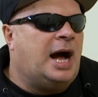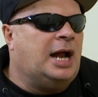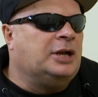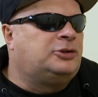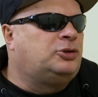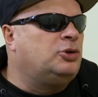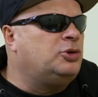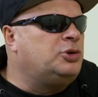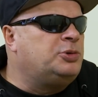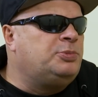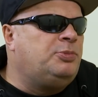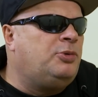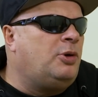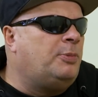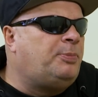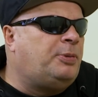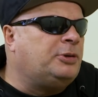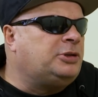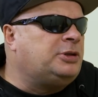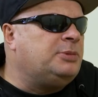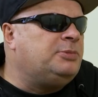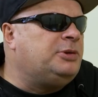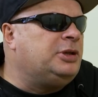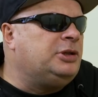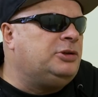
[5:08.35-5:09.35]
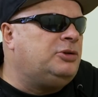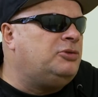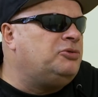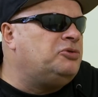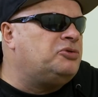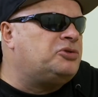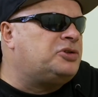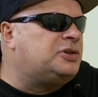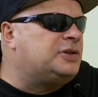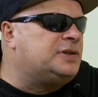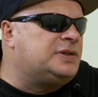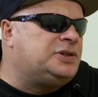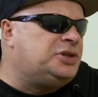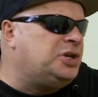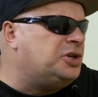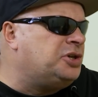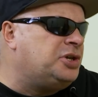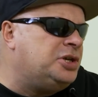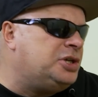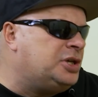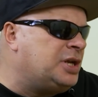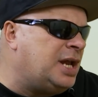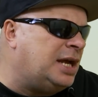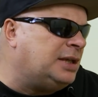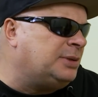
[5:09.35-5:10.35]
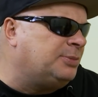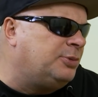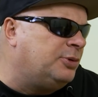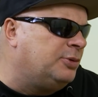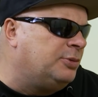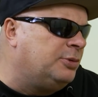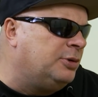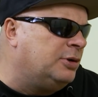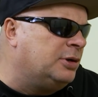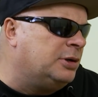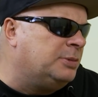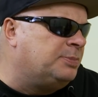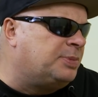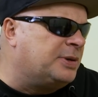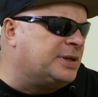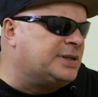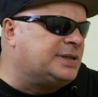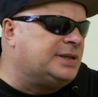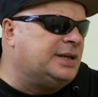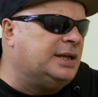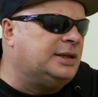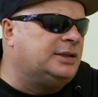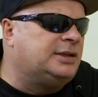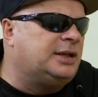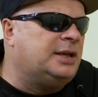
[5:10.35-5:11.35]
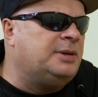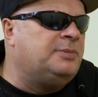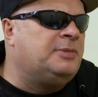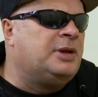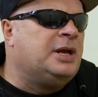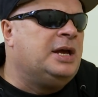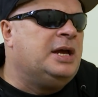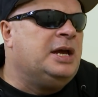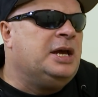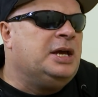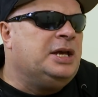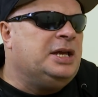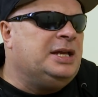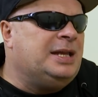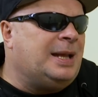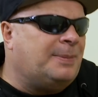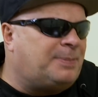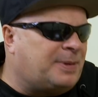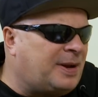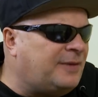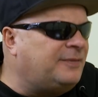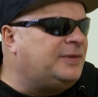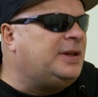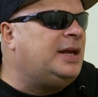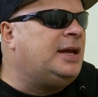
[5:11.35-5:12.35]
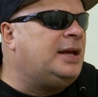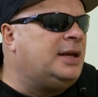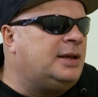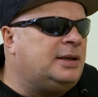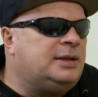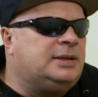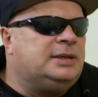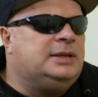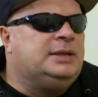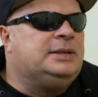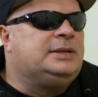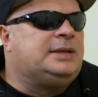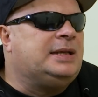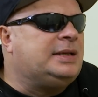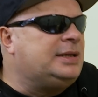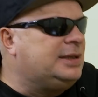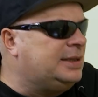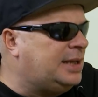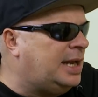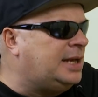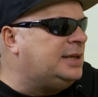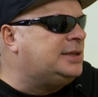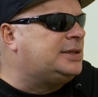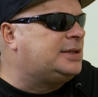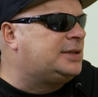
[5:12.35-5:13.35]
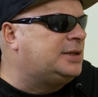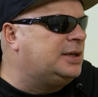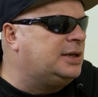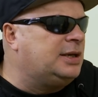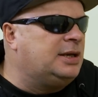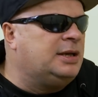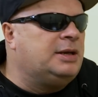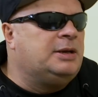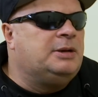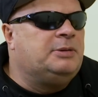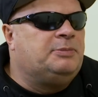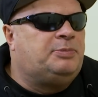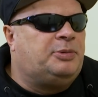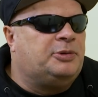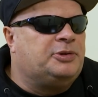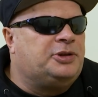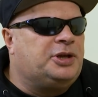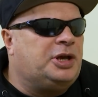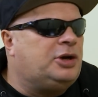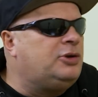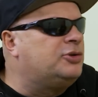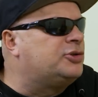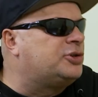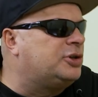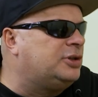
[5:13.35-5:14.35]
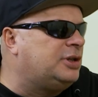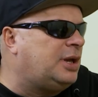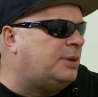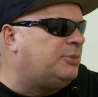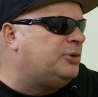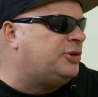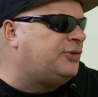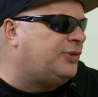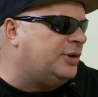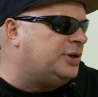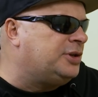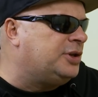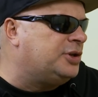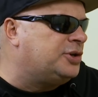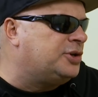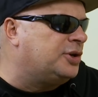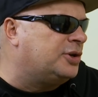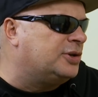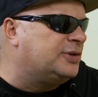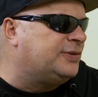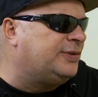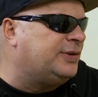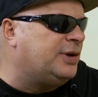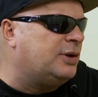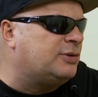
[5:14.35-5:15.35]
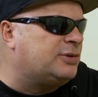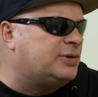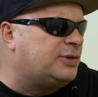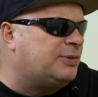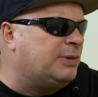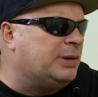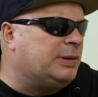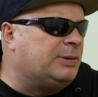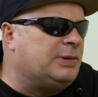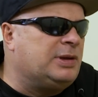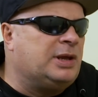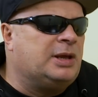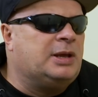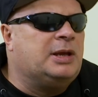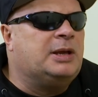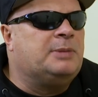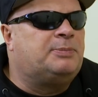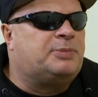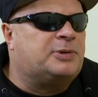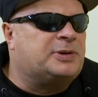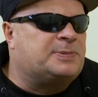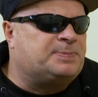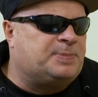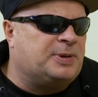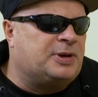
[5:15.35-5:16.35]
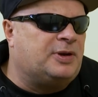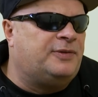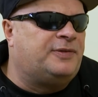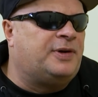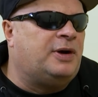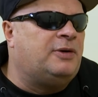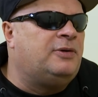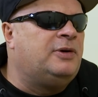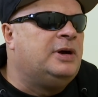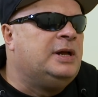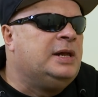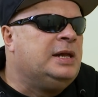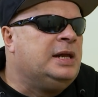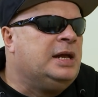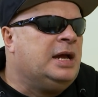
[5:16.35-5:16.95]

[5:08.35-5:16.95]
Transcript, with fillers: Ale to już było po tym, kiedy on już z 10 lat był e, prezydentem i naprawdę e, ten Gdańsk e, pod jego rządami świetnie się rozwijał, świetnie prosperował.